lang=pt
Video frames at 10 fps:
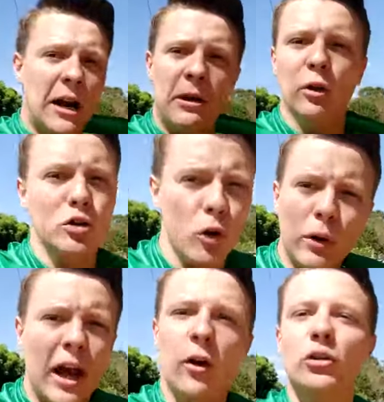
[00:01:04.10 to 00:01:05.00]
a Carmen Lúcia,
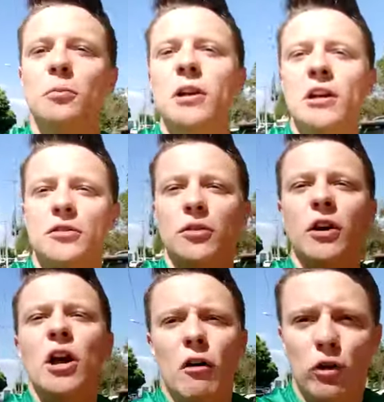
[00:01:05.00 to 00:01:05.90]
qualquer outro ministro,
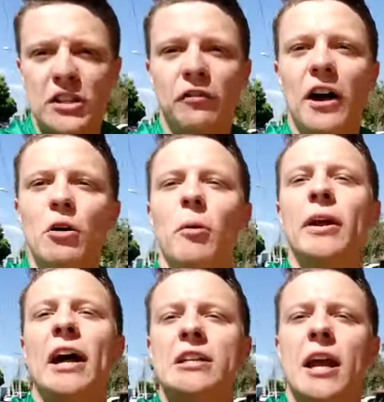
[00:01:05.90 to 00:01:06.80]
você faria uma
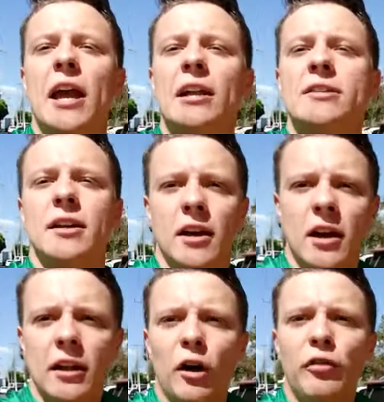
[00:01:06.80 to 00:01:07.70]
homenagem a eles?
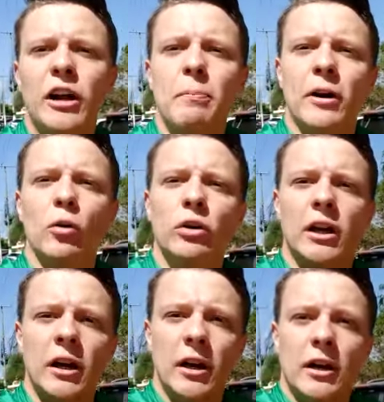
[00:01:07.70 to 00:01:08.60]
Então fica a
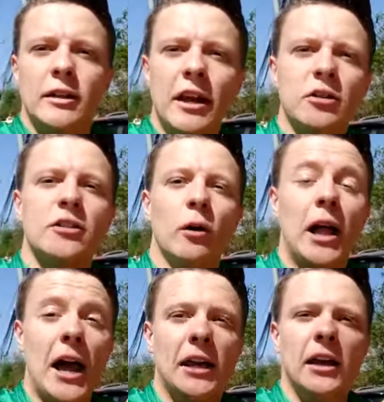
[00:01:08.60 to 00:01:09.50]
pergunta, deixa o seu
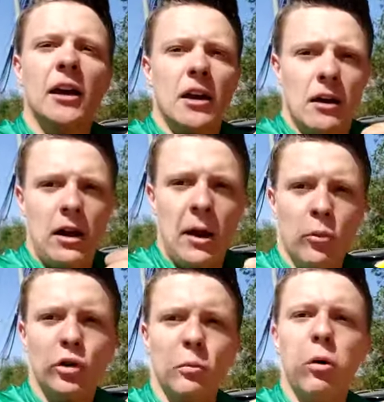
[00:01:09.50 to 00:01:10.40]
like,
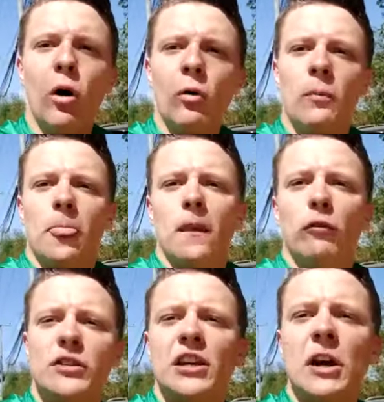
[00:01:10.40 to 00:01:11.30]
é muito bom
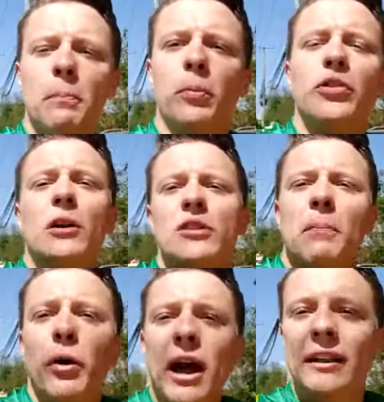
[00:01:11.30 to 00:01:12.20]
você já, já nos
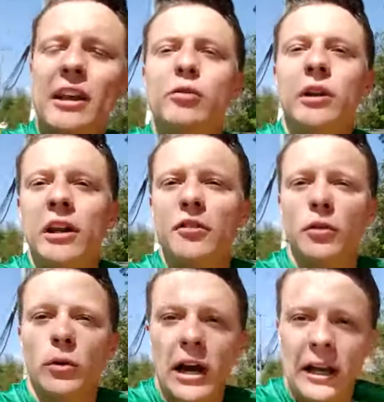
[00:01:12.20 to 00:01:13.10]
apoiar desde o
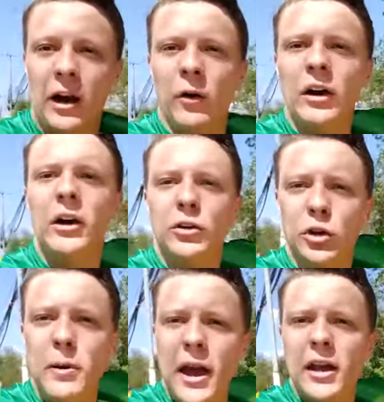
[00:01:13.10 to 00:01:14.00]
início no canal.
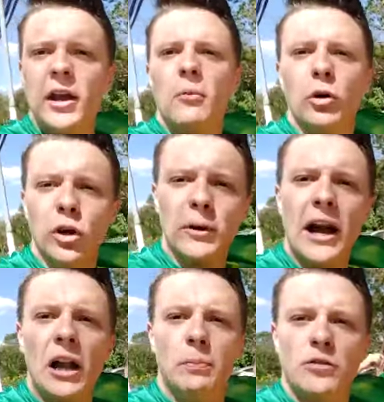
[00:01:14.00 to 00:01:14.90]
Tudo bem? Muito
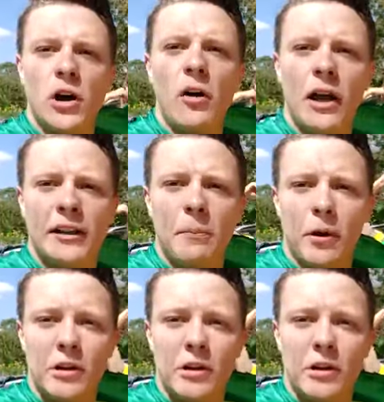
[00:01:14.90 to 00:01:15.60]
obrigado pessoal e até a